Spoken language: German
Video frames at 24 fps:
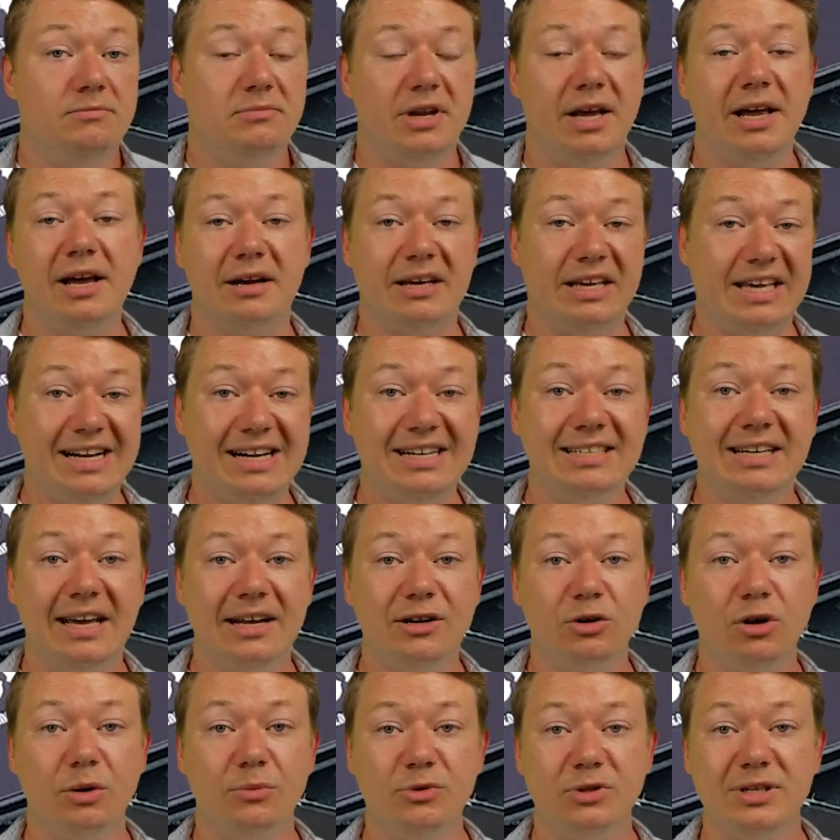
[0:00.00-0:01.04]
naja, Geld
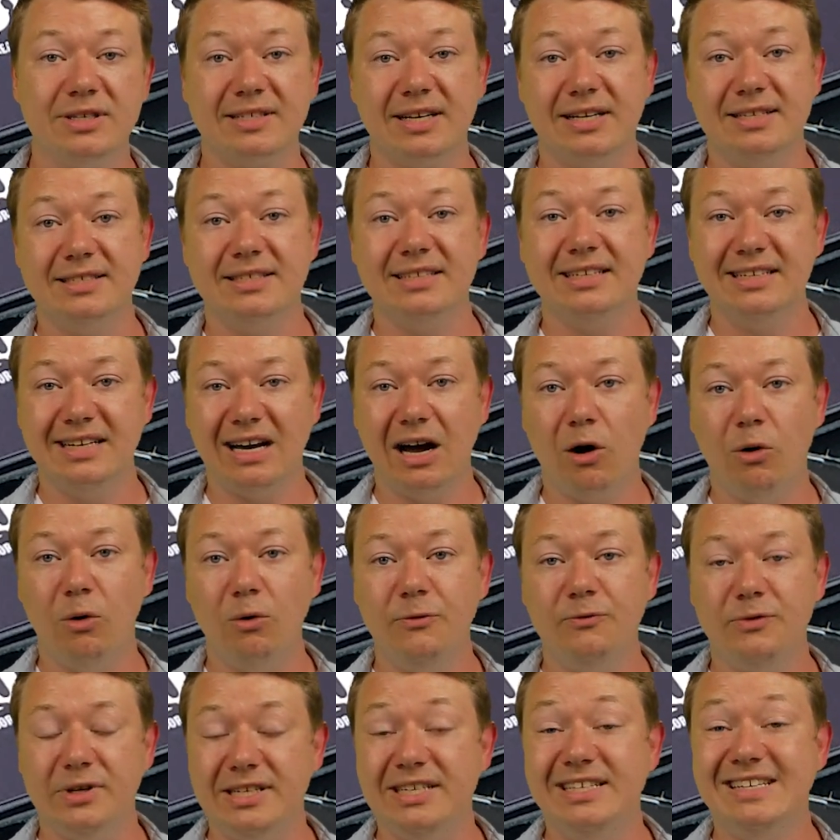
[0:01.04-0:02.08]
reinkommt und das Ganze
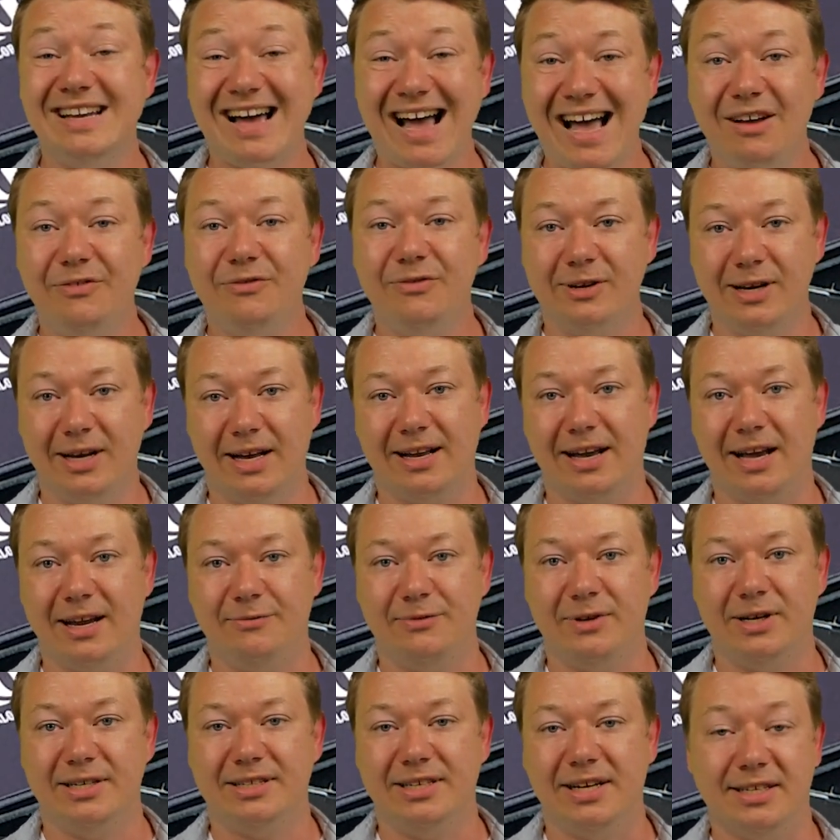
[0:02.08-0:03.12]
gekauft wird, die Nachfrage
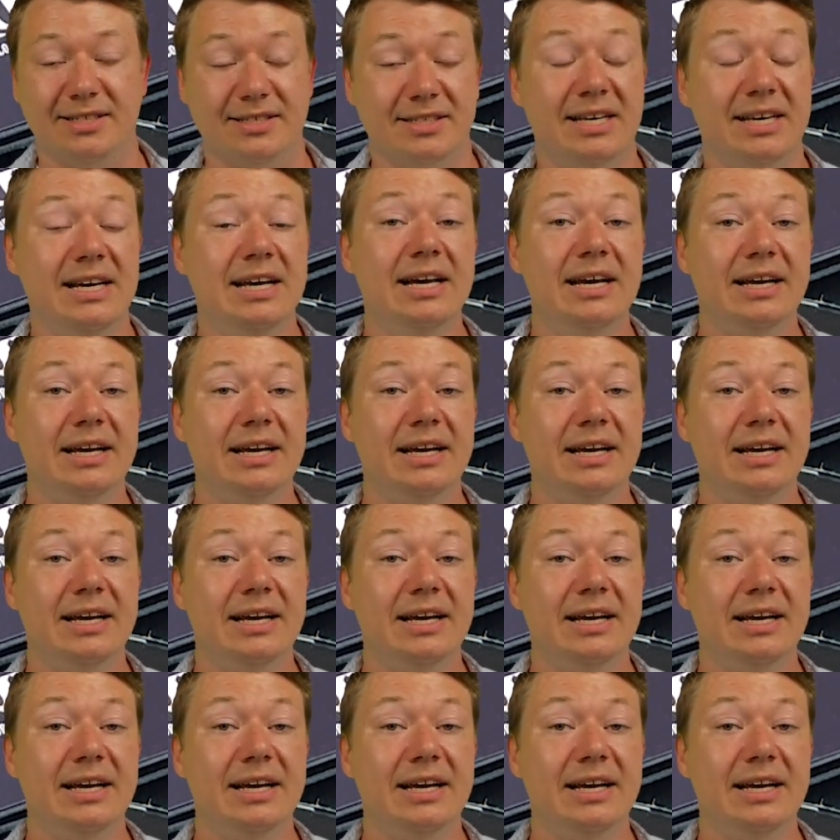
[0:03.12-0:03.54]
einfach da ist.